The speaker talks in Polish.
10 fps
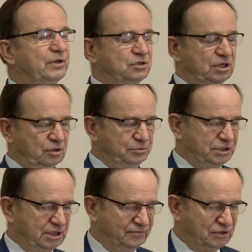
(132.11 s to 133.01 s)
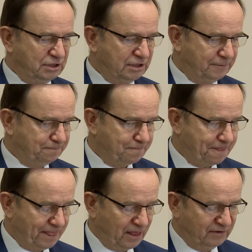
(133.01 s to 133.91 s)
że komisji rewizyjnej
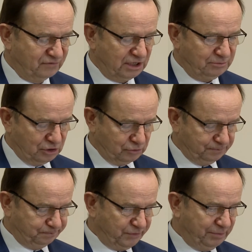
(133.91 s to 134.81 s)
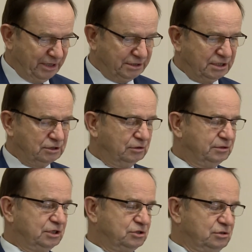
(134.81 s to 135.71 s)
mm, w Sejmiku nie będzie. Stąd
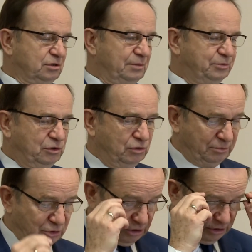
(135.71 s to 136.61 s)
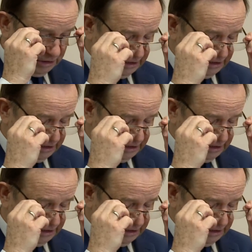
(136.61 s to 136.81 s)
też no, apelujemy do